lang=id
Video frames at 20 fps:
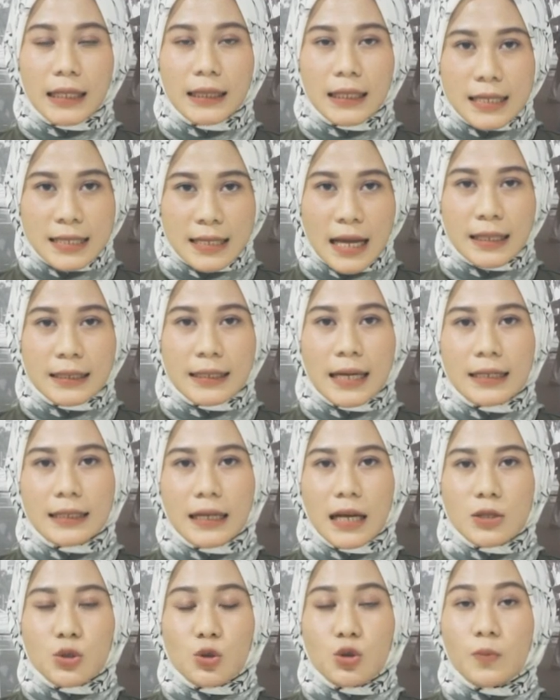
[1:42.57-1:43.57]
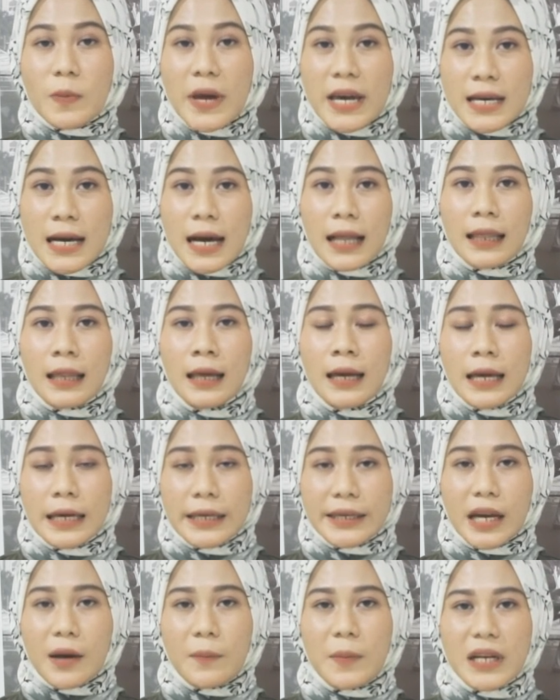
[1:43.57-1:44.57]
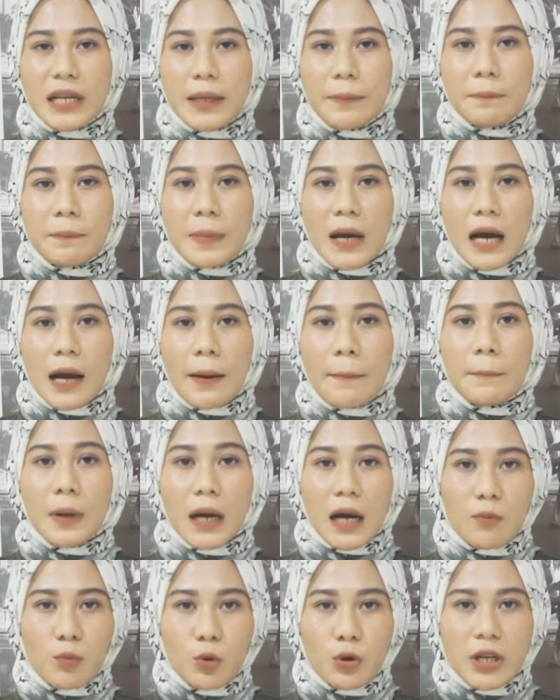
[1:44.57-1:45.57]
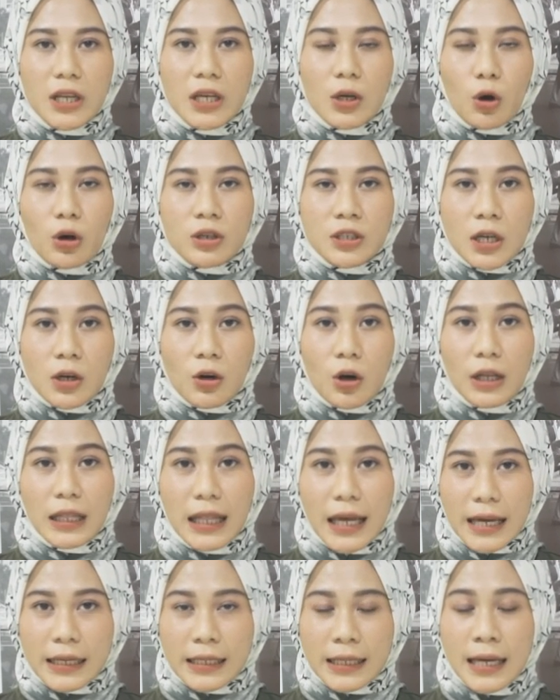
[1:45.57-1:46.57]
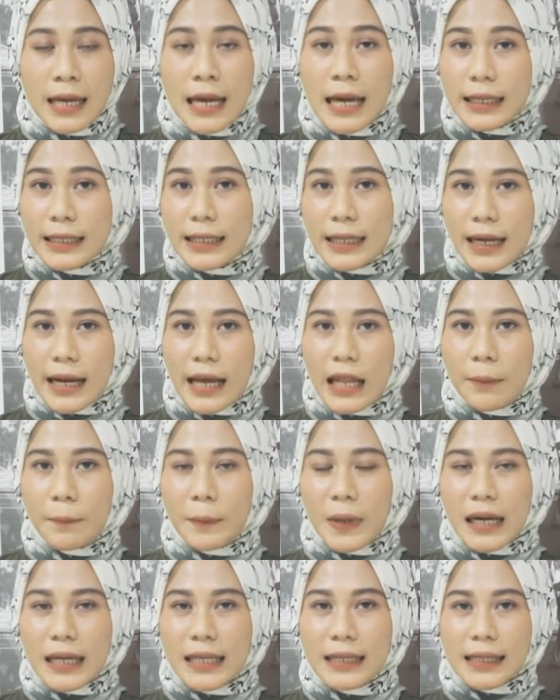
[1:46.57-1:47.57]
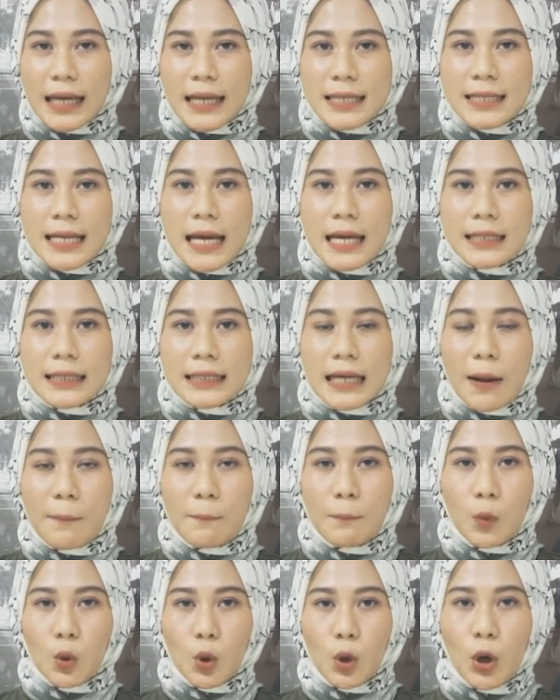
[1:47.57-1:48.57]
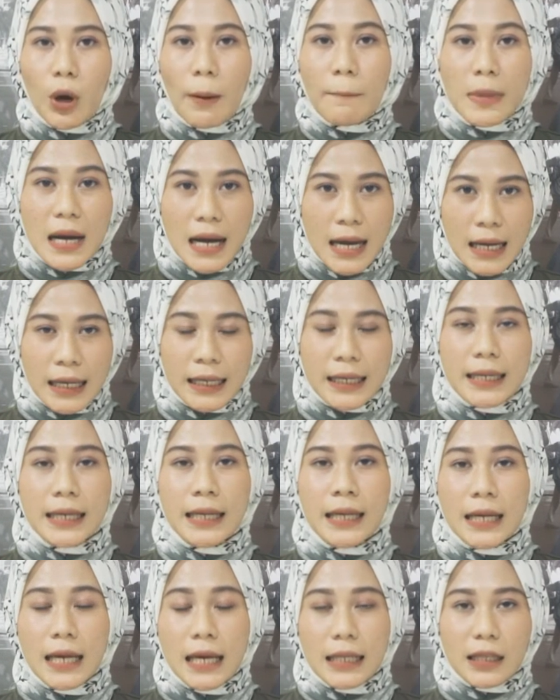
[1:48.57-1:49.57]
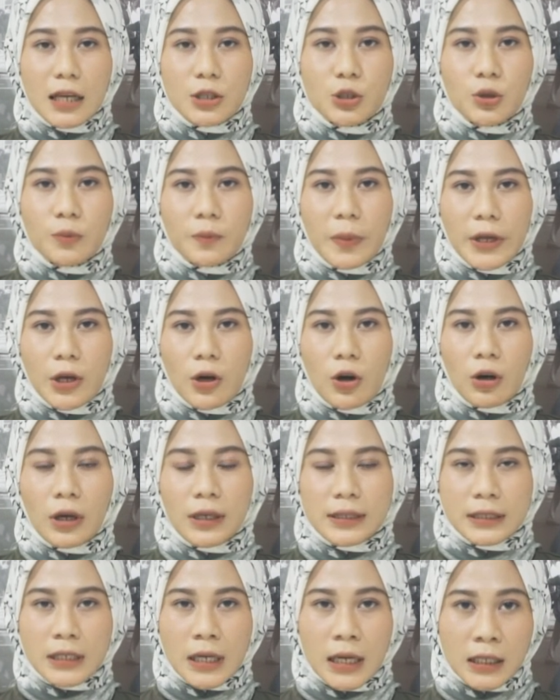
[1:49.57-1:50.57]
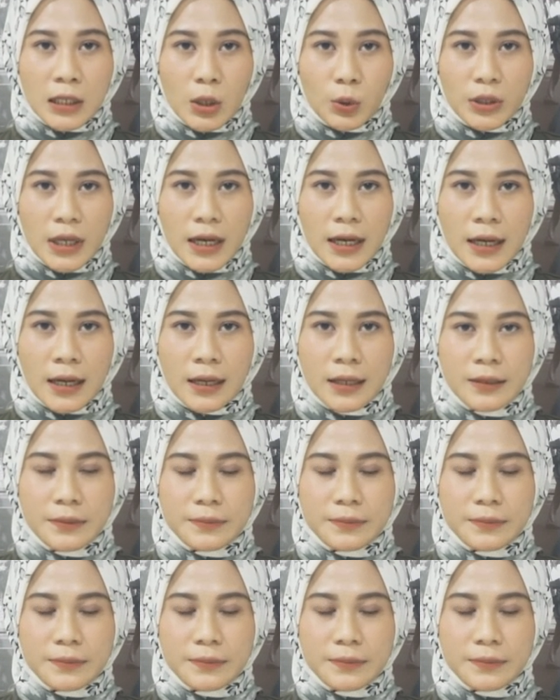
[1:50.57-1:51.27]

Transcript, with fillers: tersangka kasus begal yang menimpa pengemudi ojek online di rel perlintasan Kampung Bahari, Tanjung Priok, Jakarta Utara.